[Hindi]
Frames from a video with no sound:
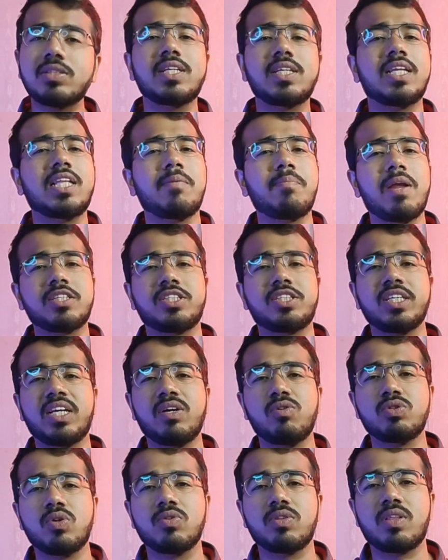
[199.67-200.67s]
ज्यादा प्लास्टिक
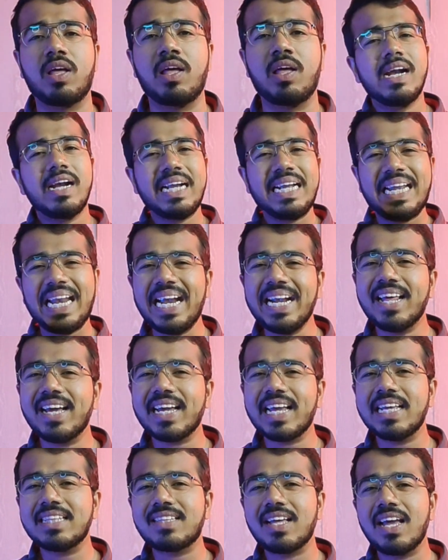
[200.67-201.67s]
यूज होता है डेटा
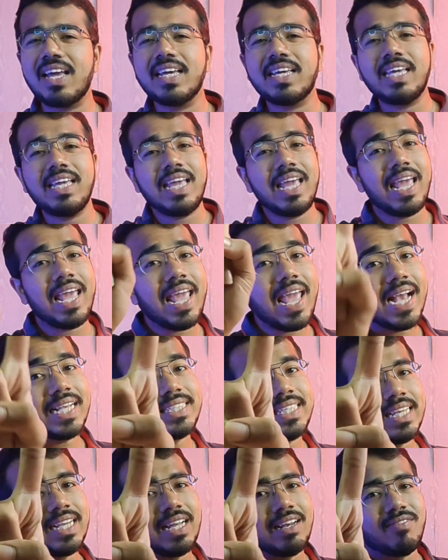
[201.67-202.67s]
कहता है कि एक सिंगल